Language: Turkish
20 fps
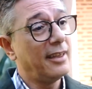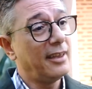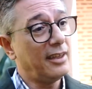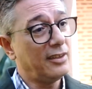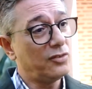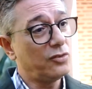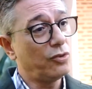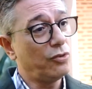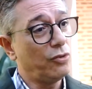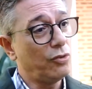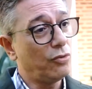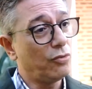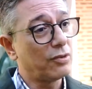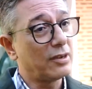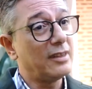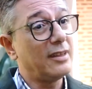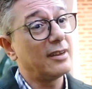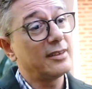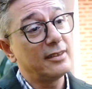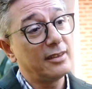etkiliyor.
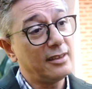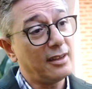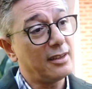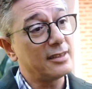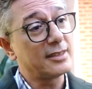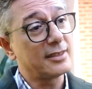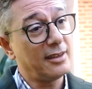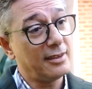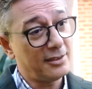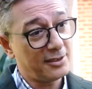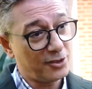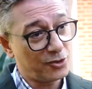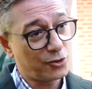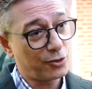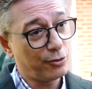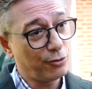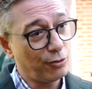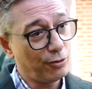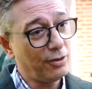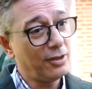Oralarda da hastaneler
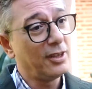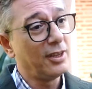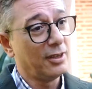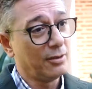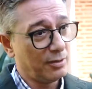açılıyor.